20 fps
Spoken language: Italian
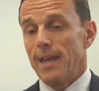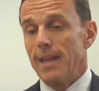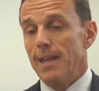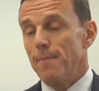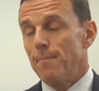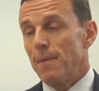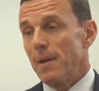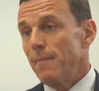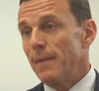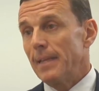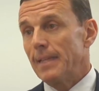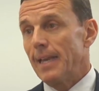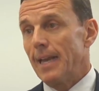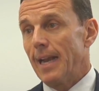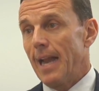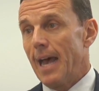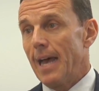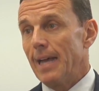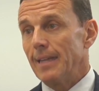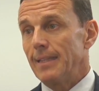che gli
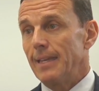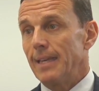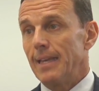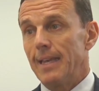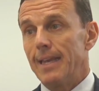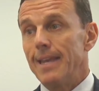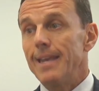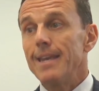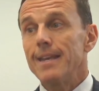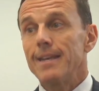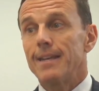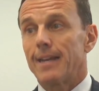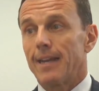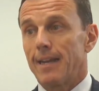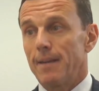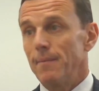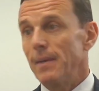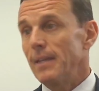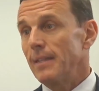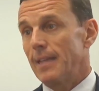permetterà di
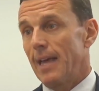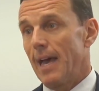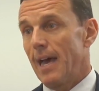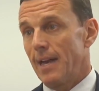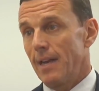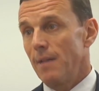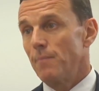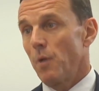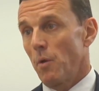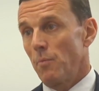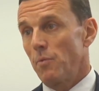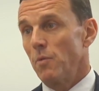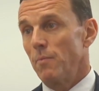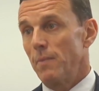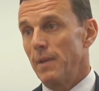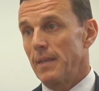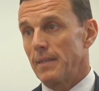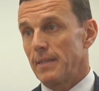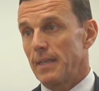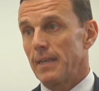incrementare il proprio
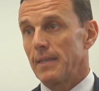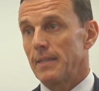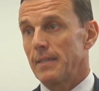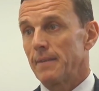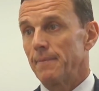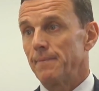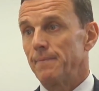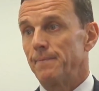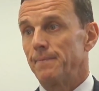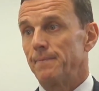business.